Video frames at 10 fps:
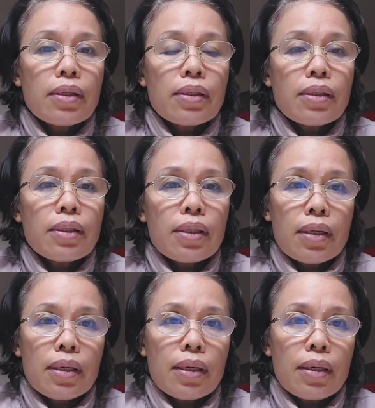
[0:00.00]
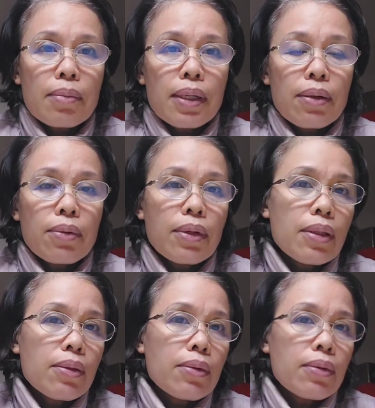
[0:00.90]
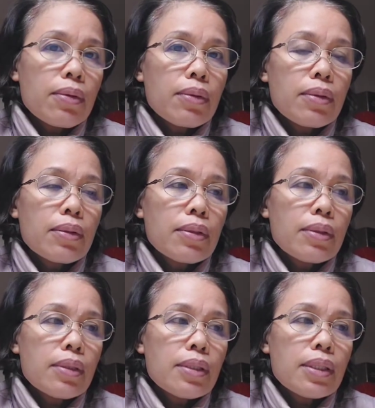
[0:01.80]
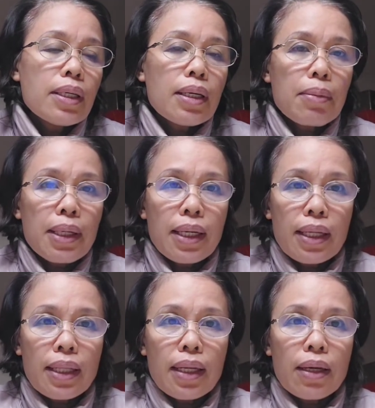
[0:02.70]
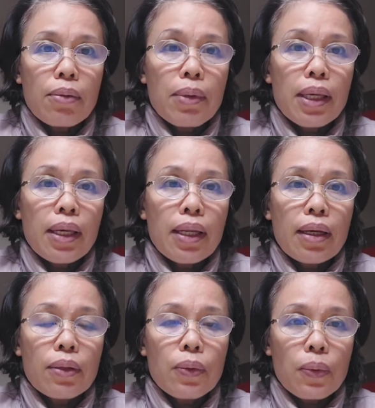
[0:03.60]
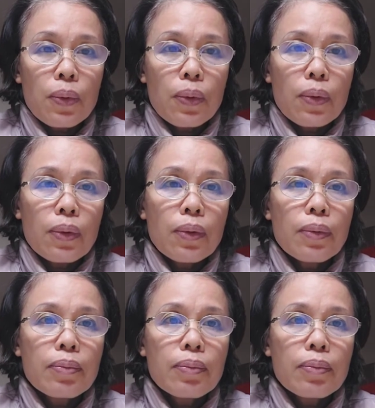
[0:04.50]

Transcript: sa vlog ko nito, isang kaibigan natin nang humihingi ng tulong.